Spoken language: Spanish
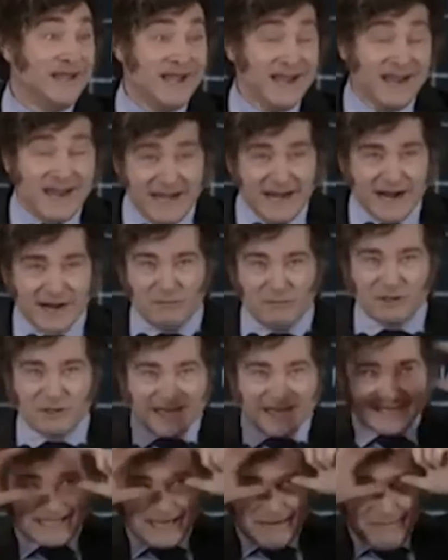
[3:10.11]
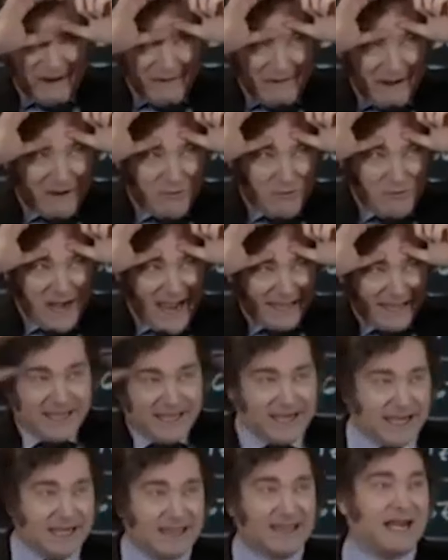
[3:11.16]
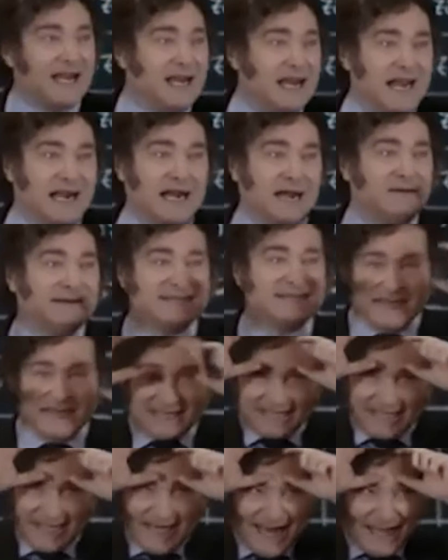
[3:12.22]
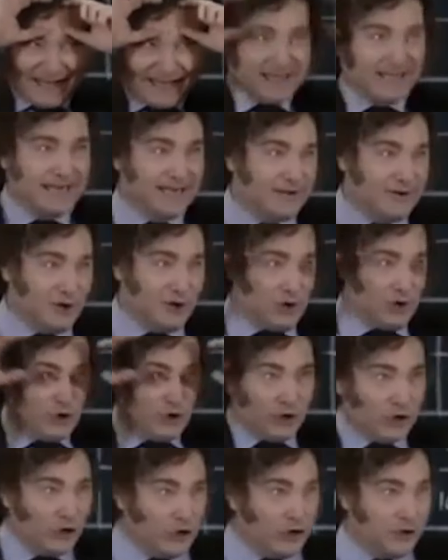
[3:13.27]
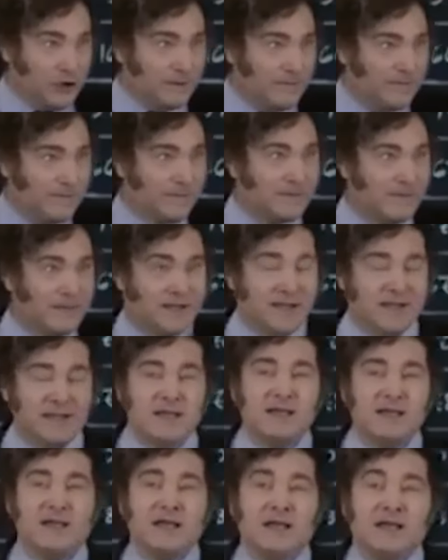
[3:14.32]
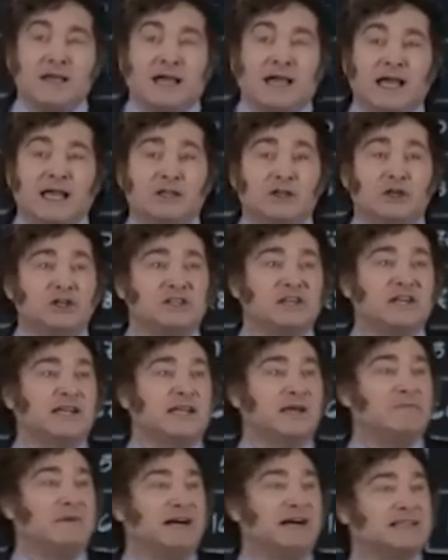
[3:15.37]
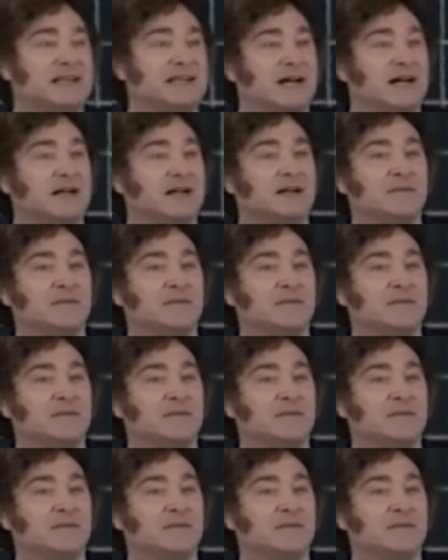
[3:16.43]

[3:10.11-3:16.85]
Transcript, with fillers: Era como que llevaba una etiqueta en la cabeza que decía, tengo oro. Entonces, ¿qué pasa?